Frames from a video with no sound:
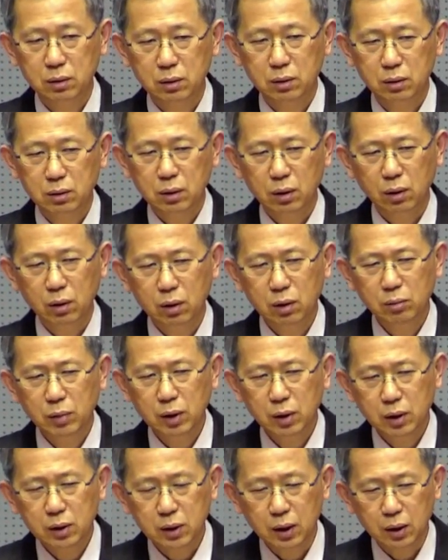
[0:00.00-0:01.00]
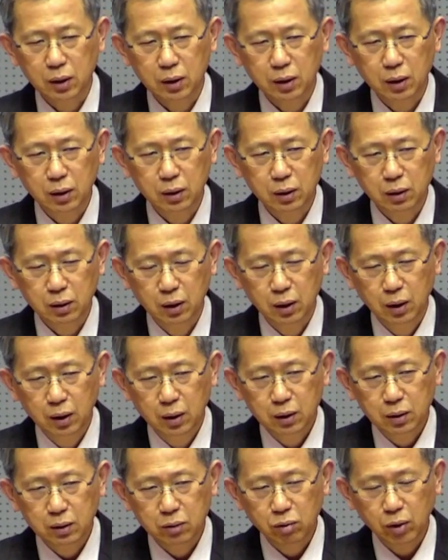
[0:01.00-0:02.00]
그러니까 얼마나 자기가
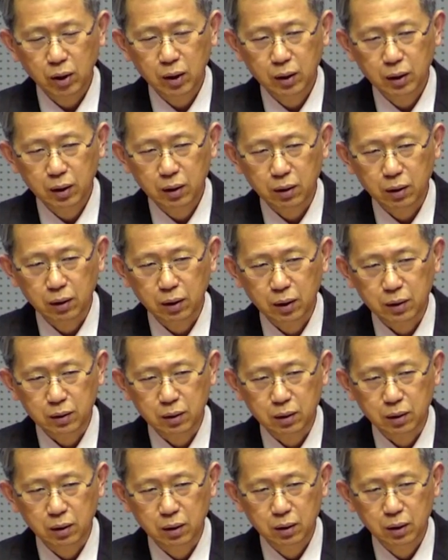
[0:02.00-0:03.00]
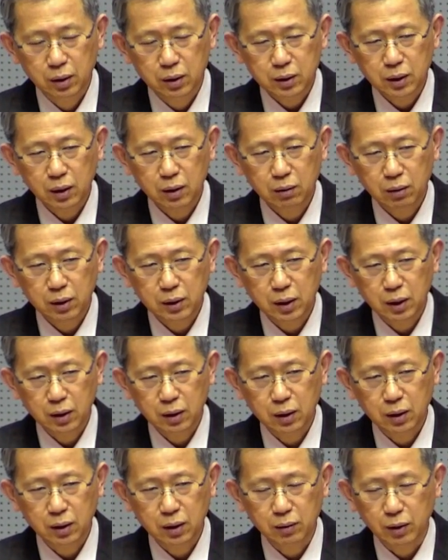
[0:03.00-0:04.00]
그 환란의 경계선 생과 사가
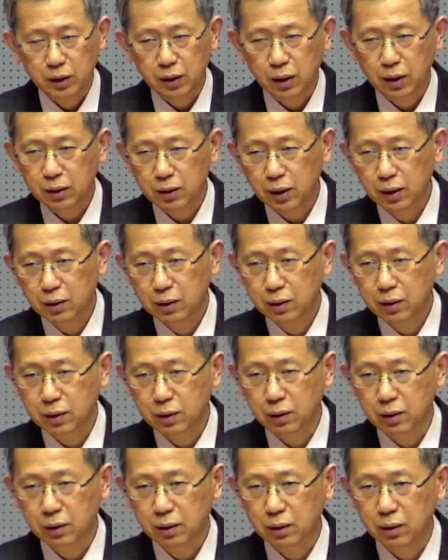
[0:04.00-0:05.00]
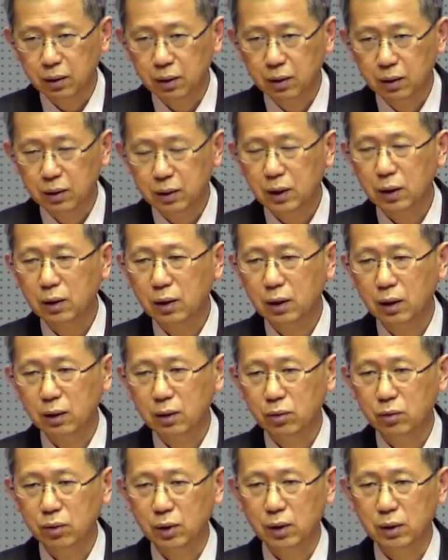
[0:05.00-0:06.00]
왔다 갔다 했는지
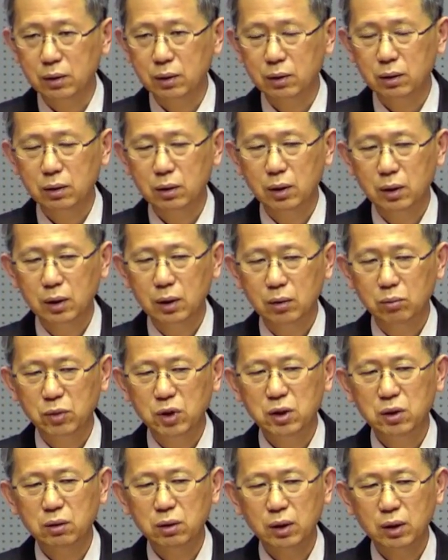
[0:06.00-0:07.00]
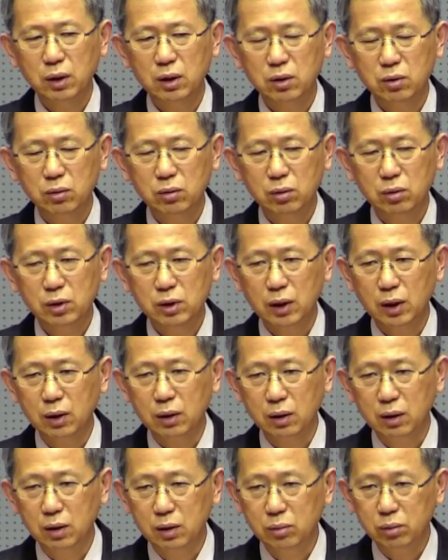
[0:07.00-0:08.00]
살아남기 위해서 미치광이 신용을
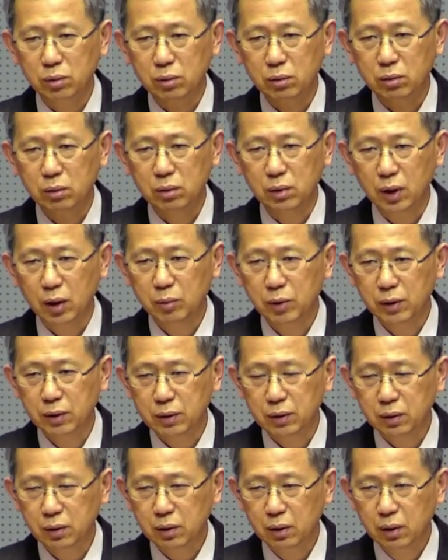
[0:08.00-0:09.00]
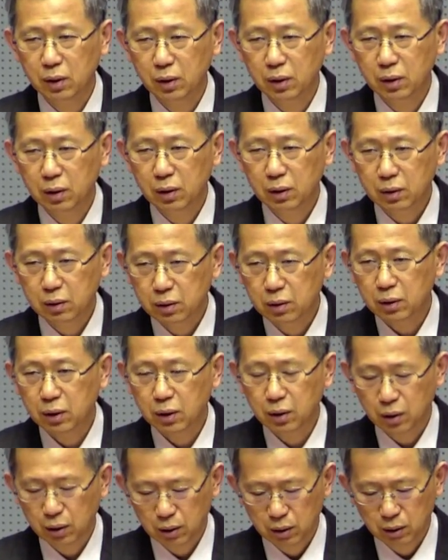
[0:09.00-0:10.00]
자기가 일부러 하면서
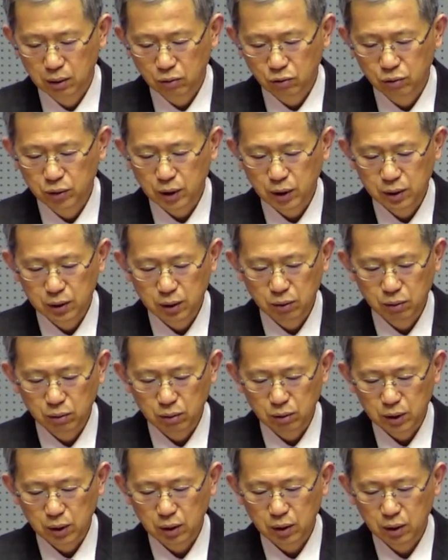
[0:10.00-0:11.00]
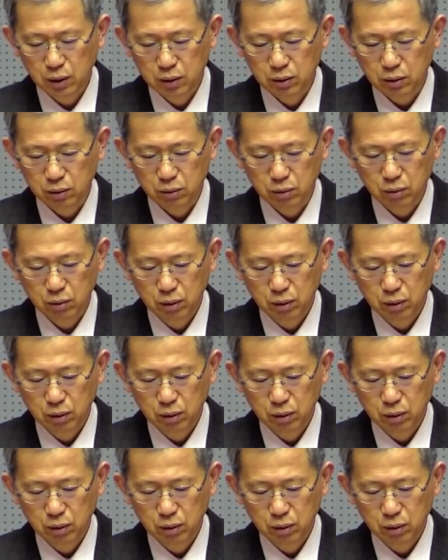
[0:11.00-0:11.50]
그렇게 구살생으로 살아난 적도